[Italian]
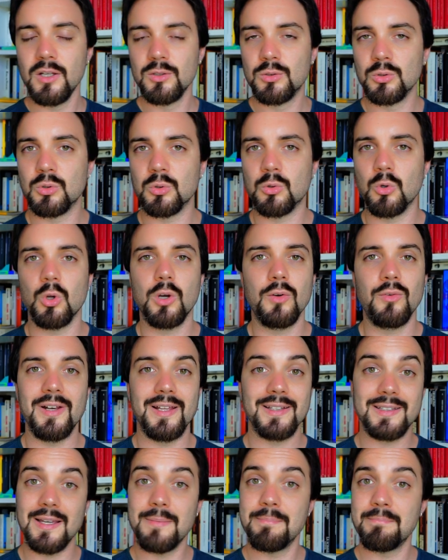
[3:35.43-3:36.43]
tutto quello che
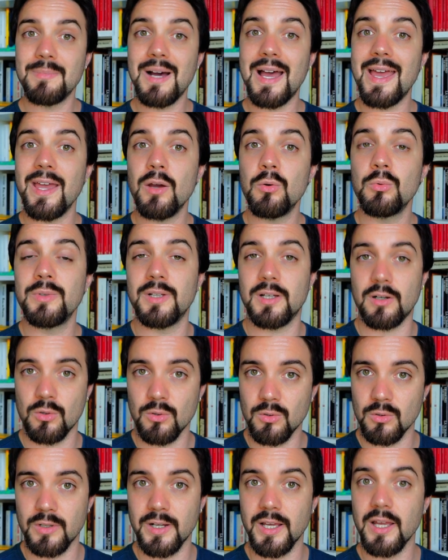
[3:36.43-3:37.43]
volete, ma è un
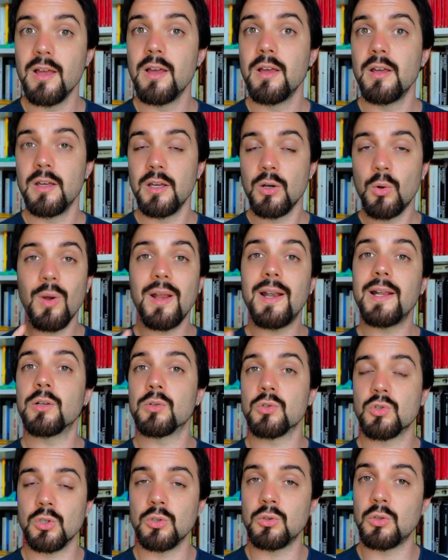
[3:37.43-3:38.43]
errore quelle
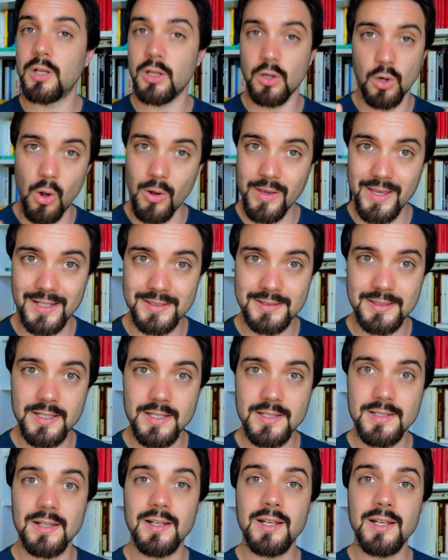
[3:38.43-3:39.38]
non sono le royalties,